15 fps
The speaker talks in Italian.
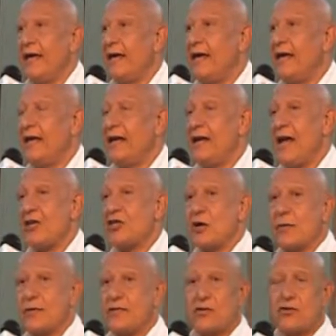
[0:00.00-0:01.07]
eh,
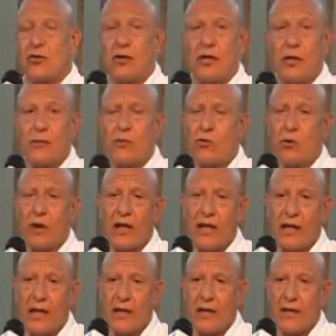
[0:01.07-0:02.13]
nasce questa storia
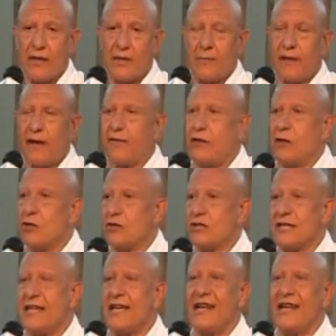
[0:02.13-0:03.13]
d'amore meravigliosa,